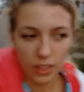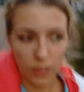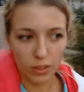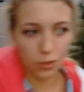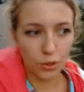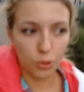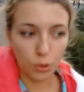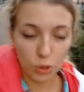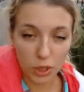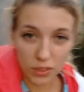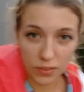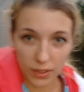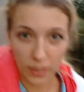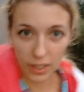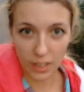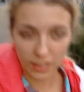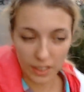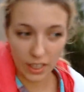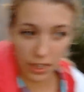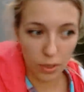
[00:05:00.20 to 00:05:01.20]
То чувство,
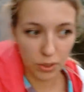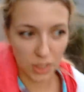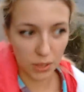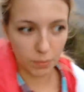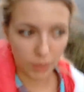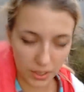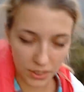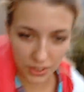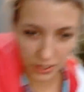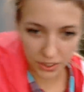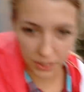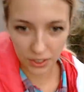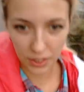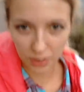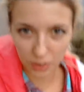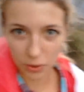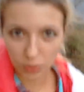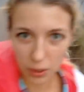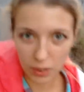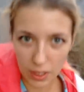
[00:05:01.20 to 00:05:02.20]
когда у тебя
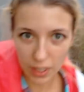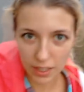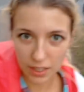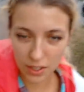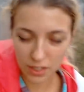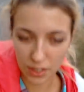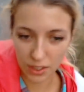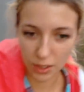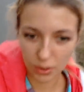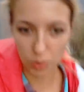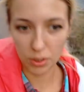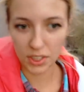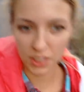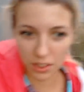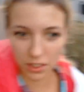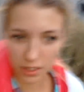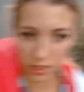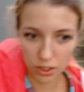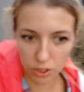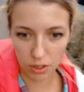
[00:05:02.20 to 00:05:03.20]
тихий голос, и никто тебя
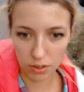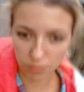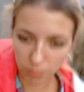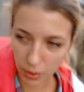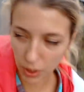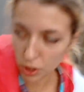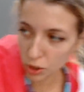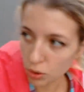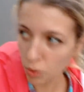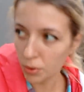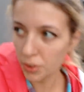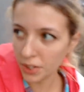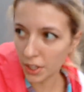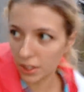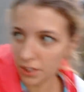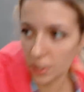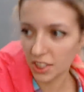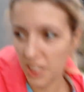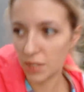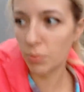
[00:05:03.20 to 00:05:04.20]
не слышит в маршрутке,
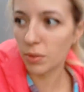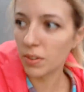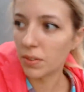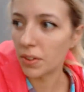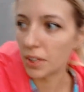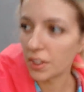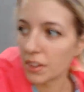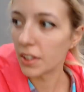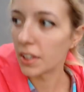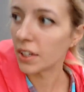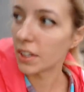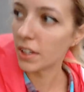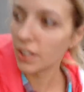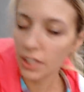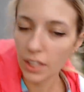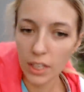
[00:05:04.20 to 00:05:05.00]
где тебя видно.